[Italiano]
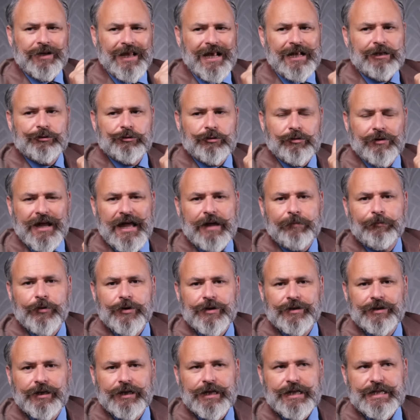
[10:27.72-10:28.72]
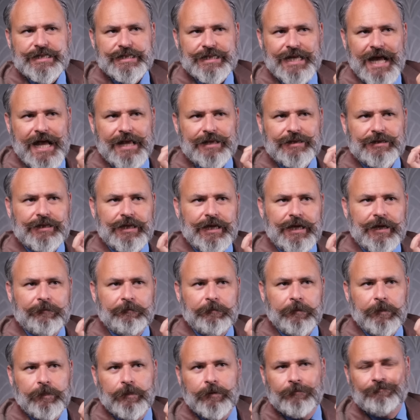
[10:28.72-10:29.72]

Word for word: altro capo interessante